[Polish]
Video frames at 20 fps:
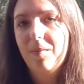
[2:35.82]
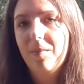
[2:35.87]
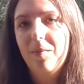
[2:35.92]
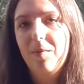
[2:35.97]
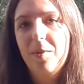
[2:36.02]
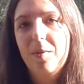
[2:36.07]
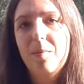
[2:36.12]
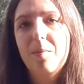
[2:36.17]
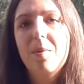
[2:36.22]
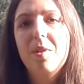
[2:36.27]

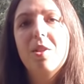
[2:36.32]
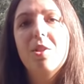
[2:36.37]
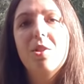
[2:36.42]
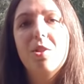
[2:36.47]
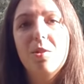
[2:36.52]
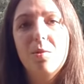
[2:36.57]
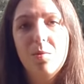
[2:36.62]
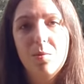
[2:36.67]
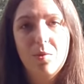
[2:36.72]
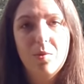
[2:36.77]

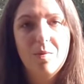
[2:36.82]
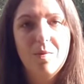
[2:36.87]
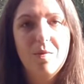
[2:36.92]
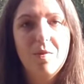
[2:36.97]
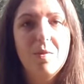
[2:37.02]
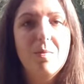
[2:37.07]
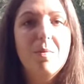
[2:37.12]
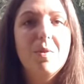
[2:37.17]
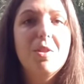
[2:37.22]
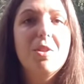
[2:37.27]
wymyślił,
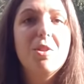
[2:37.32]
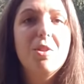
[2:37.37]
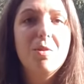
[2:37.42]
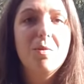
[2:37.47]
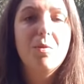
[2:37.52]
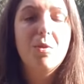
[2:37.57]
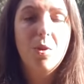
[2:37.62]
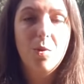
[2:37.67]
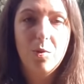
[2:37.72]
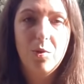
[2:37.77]

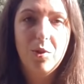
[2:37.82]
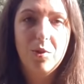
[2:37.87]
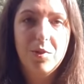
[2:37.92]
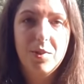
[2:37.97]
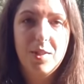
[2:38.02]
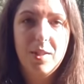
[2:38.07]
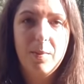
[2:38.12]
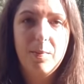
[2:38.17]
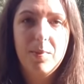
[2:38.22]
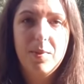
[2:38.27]
wymyślił tą
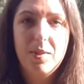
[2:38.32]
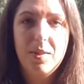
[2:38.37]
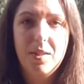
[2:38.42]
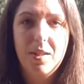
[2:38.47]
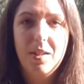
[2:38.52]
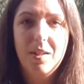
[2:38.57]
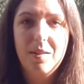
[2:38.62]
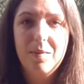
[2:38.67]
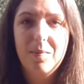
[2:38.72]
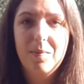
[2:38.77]

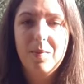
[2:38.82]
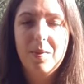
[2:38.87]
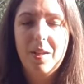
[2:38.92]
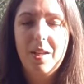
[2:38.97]
koncepcję